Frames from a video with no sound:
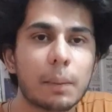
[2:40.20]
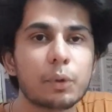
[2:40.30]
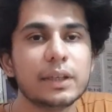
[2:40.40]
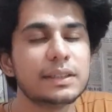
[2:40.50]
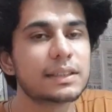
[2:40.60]

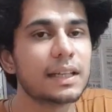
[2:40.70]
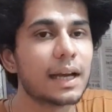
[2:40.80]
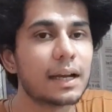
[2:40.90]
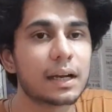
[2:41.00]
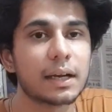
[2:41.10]
आपको ये चीज़ का
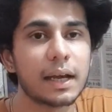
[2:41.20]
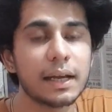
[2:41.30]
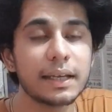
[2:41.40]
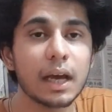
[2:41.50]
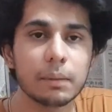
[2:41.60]
ध्यान रखना
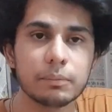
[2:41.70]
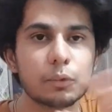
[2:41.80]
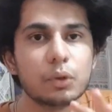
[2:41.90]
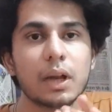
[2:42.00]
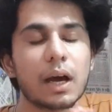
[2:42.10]
है कि आप
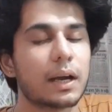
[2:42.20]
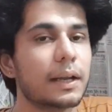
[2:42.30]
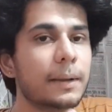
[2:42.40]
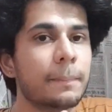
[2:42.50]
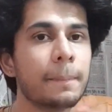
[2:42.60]
वो ना करें